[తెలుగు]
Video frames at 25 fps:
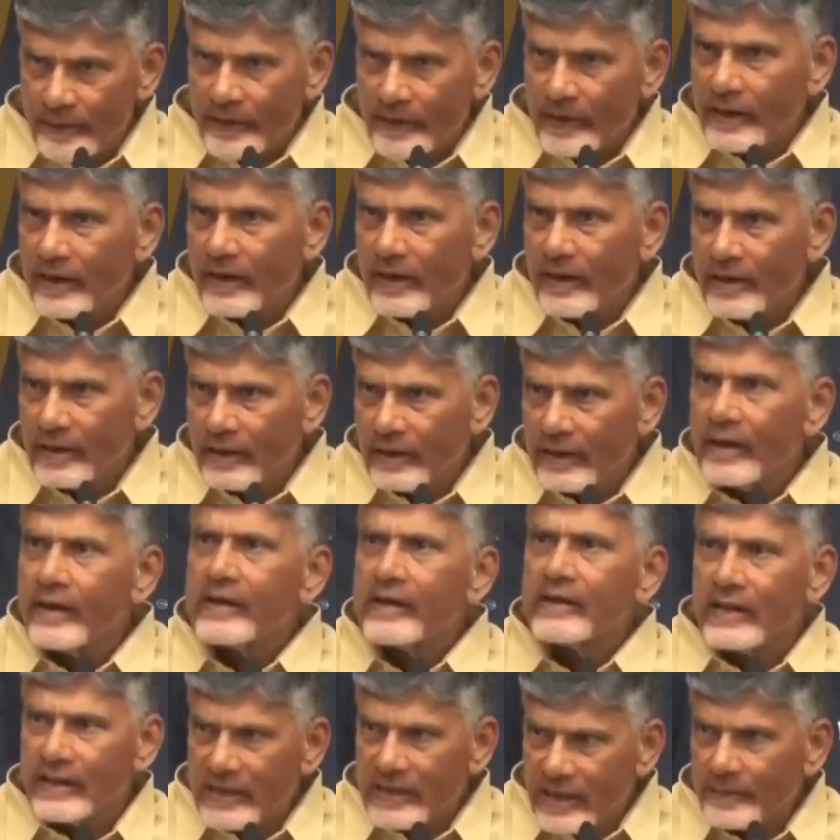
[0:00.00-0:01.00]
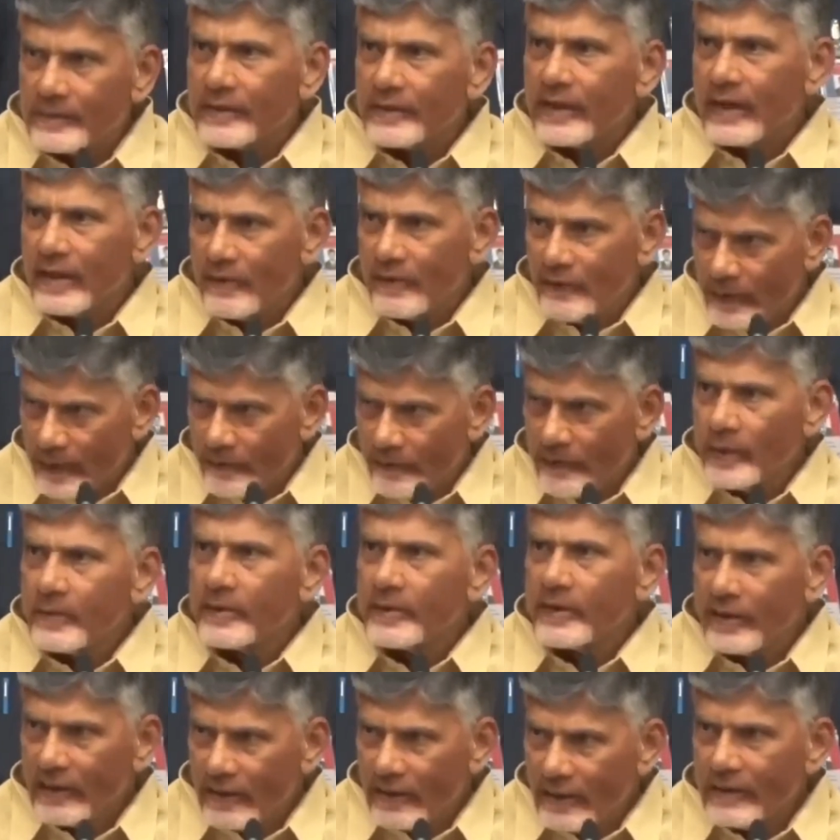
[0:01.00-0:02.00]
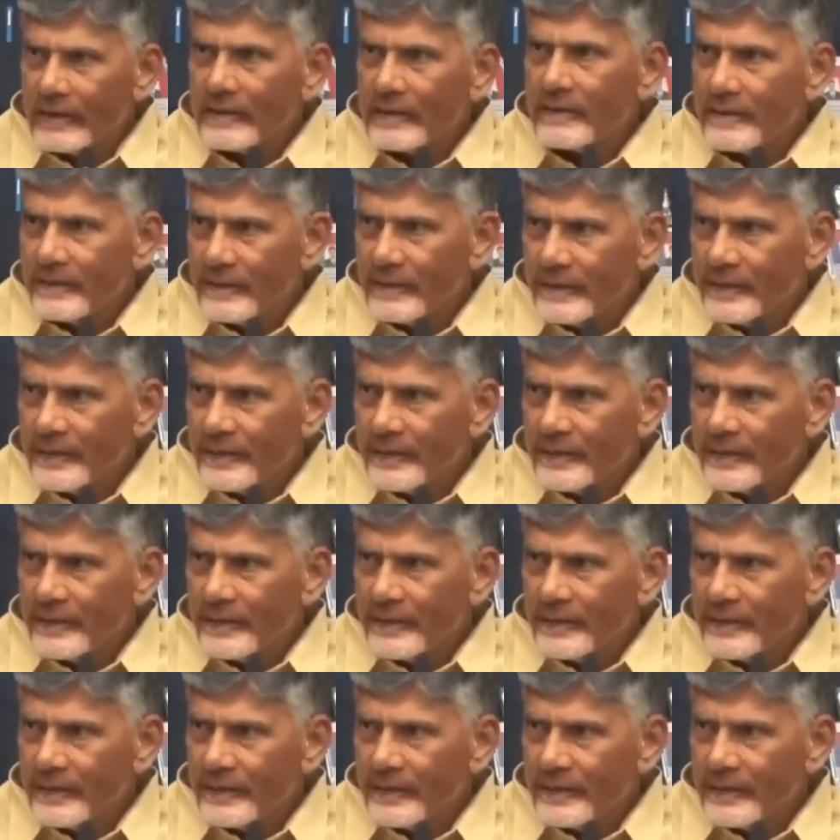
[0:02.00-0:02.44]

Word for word: ఫైబర్ గ్రిడ్ ఏంటి ఏం చెప్తారా ఫైబర్ గ్రిడ్లో